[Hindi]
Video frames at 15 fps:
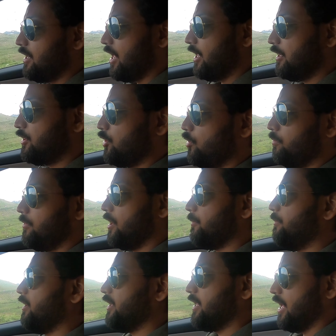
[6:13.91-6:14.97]
लाइतलूम
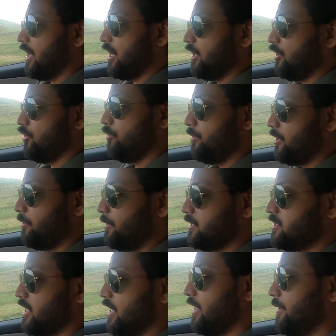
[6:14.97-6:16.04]
लगभग 11 किलोमीटर
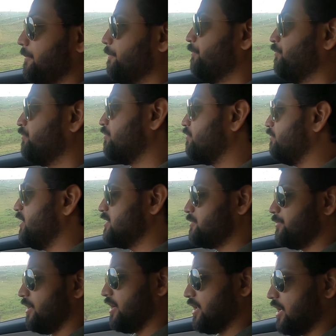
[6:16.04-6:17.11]
बचा है 20
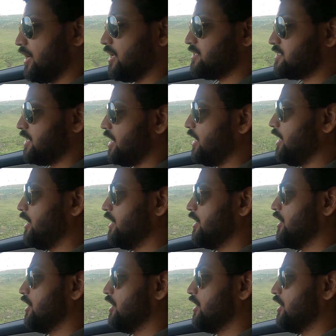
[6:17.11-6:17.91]
मिनट का रास्ता है